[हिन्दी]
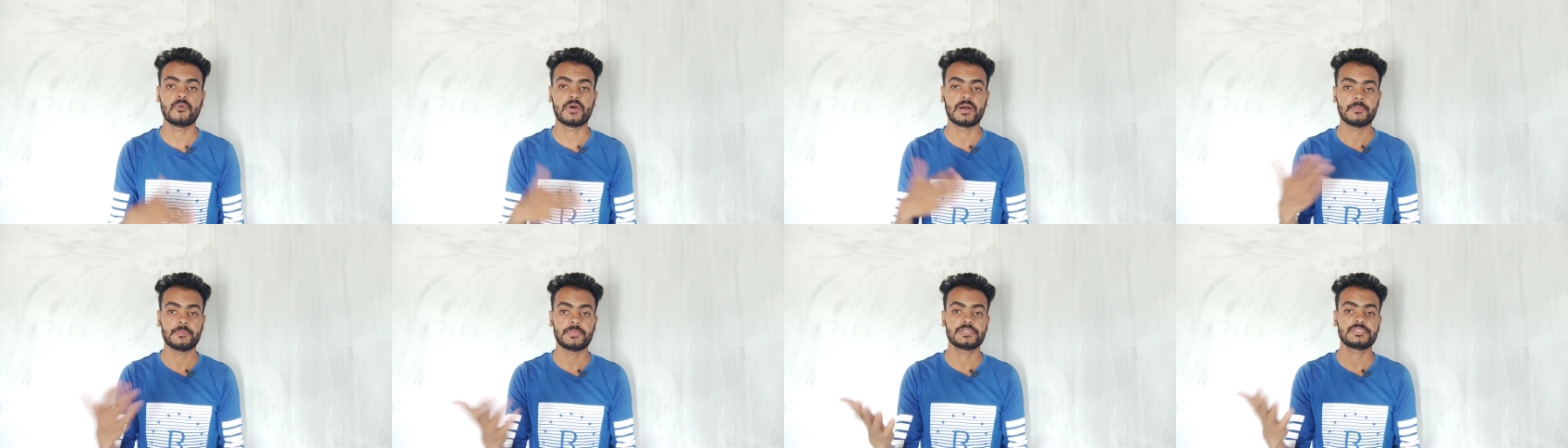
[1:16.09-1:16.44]

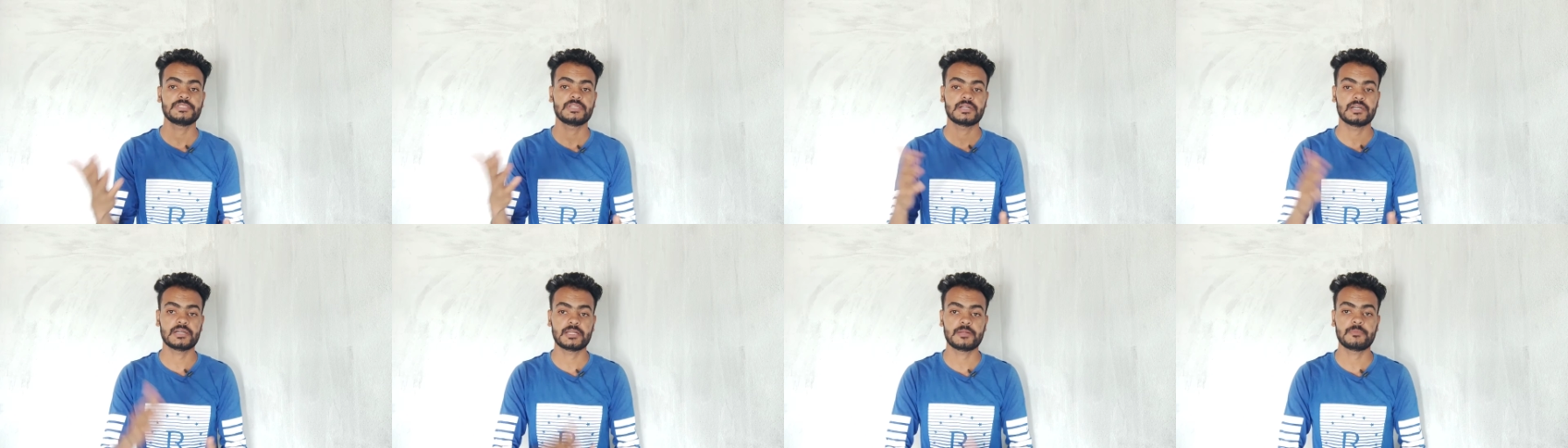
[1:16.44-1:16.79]
वहाँ पर
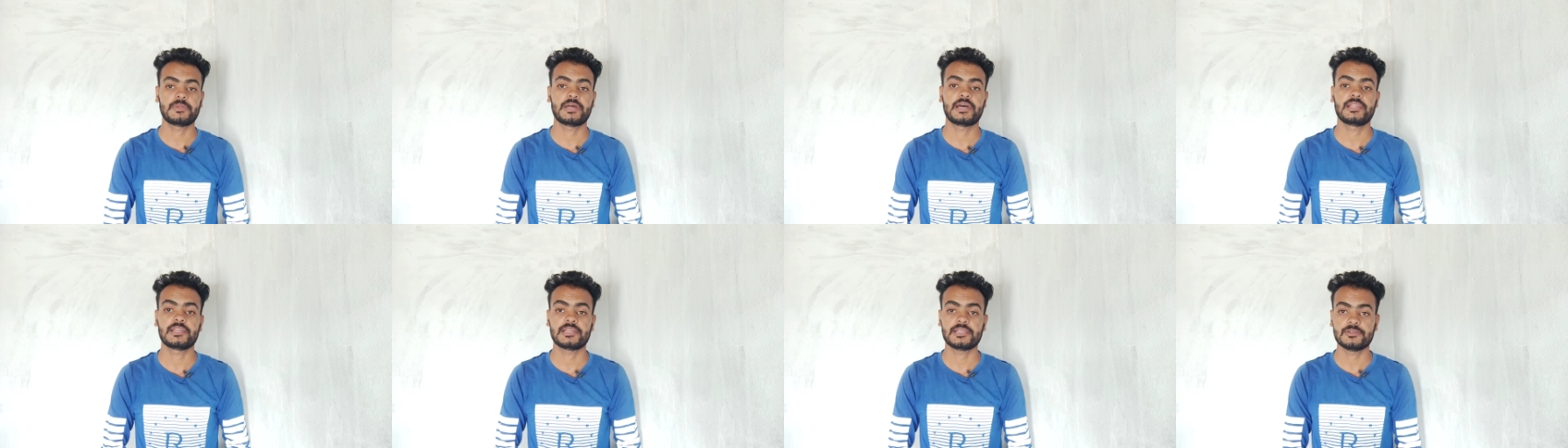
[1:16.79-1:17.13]
जाकर
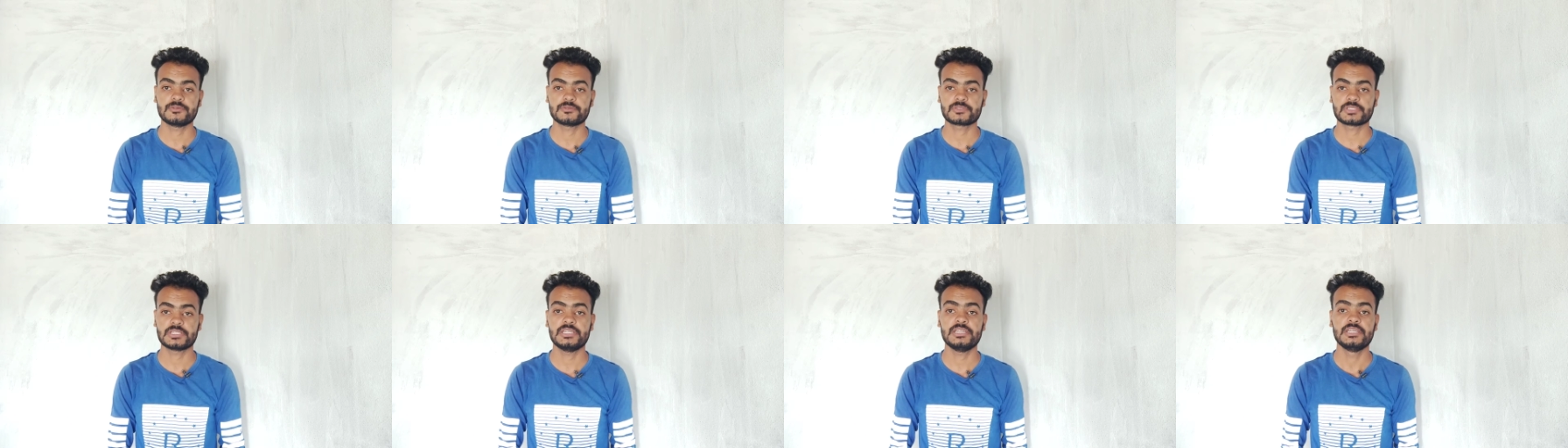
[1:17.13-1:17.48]
आप
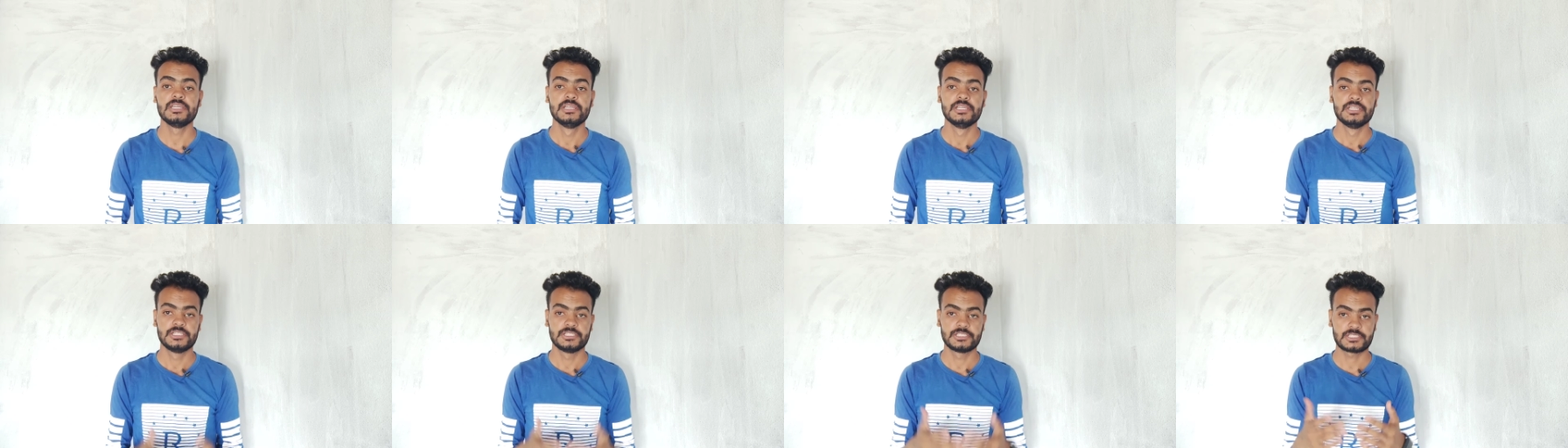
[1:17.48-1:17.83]
डायरेक्टली उसके
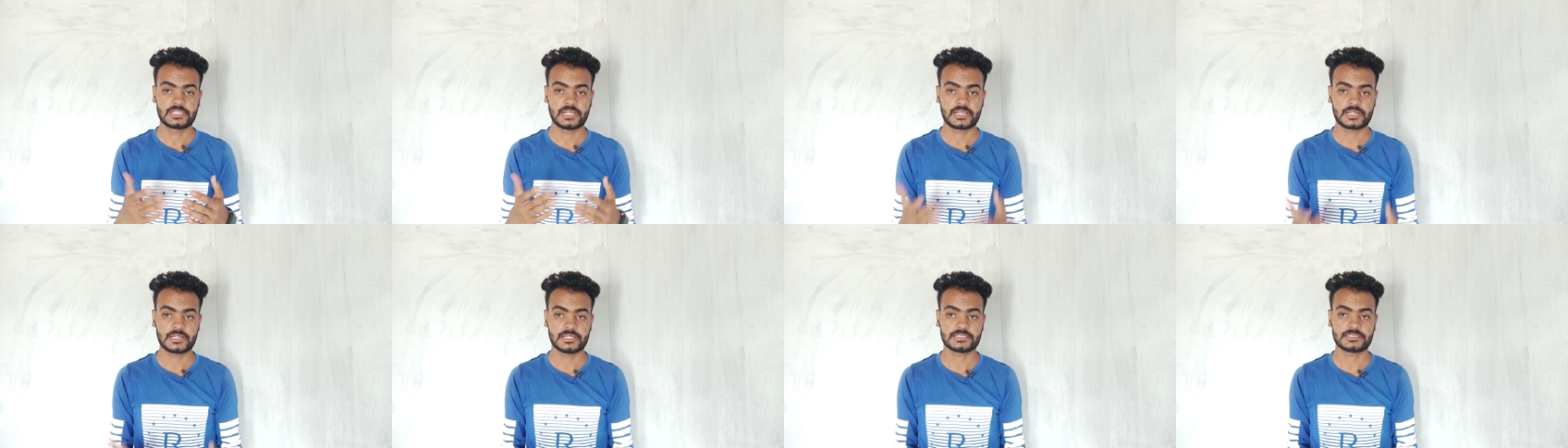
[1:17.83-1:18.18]
उसके
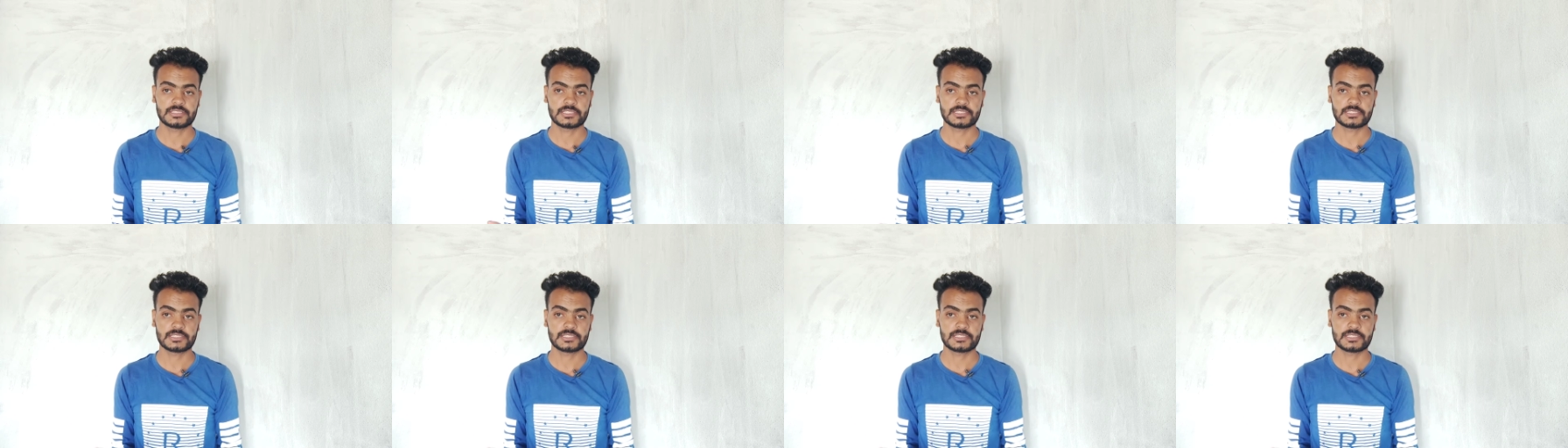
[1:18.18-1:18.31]
इंस्टॉल कर